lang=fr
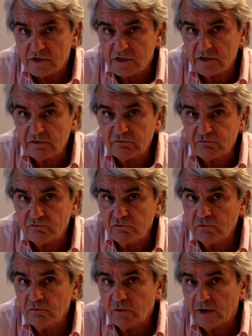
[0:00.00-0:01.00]
si
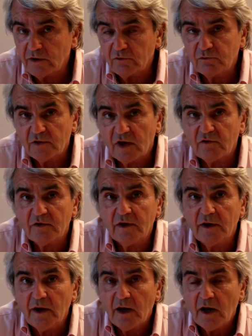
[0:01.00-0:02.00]
vous voyez que vous
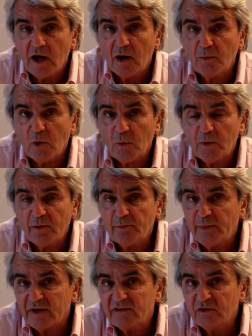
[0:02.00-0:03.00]
avez un problème
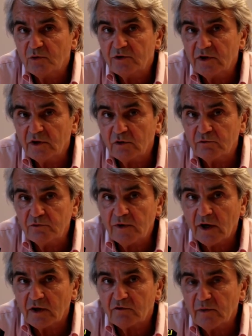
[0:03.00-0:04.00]
particulier que vous
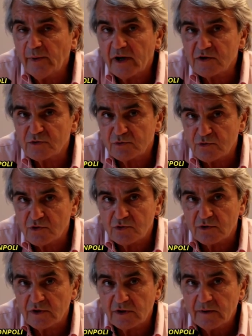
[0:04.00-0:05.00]
n'arrivez pas à
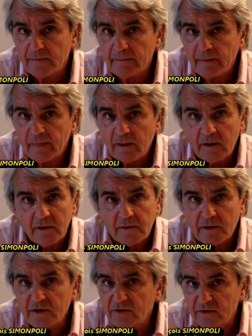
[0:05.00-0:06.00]
solutionner,
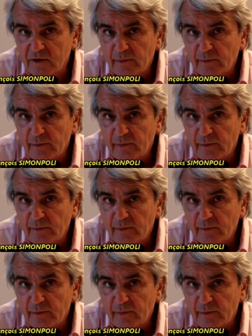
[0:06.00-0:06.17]
n'attendez